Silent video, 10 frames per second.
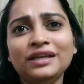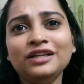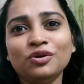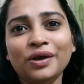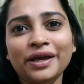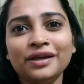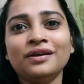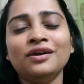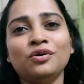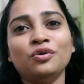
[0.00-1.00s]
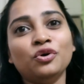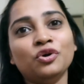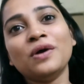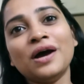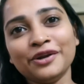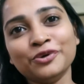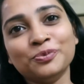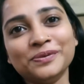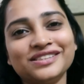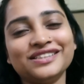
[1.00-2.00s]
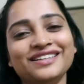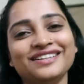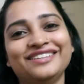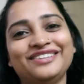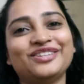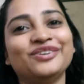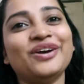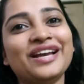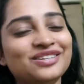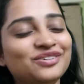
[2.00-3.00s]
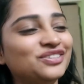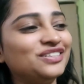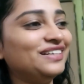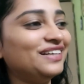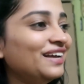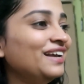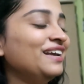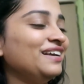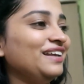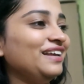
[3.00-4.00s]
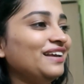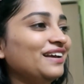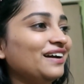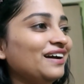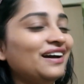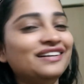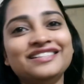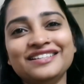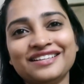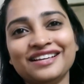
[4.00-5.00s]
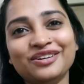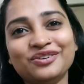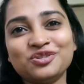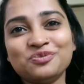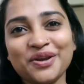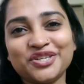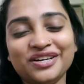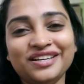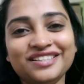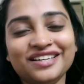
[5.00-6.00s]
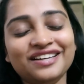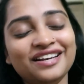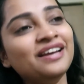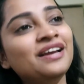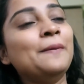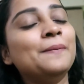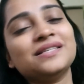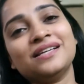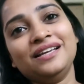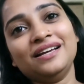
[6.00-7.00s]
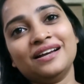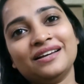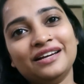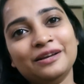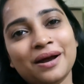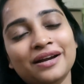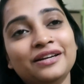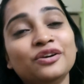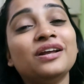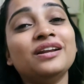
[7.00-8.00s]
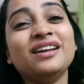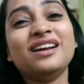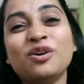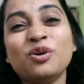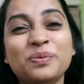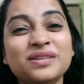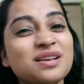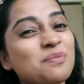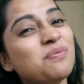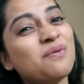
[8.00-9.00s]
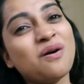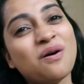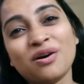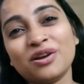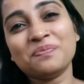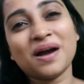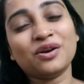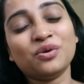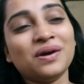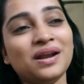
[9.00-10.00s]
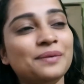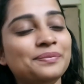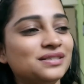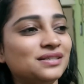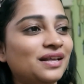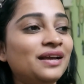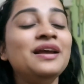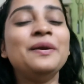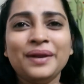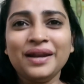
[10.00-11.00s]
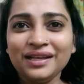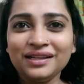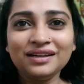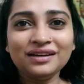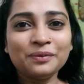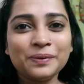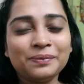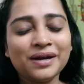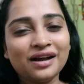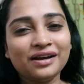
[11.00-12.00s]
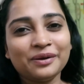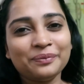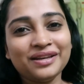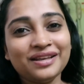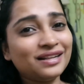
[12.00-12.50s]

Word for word: ही तो है गुरुवार है ऊपर से तो ऐसा कुछ नहीं है कि हर चीज़ के लिए कुछ स्पेशल ही चाहिए बस अनिका की डिमांड थी और अनिका को पिज़्ज़ा बहुत पागलों वाला पसंद है मैंने एक दिन घर पर बनाकर भी दिया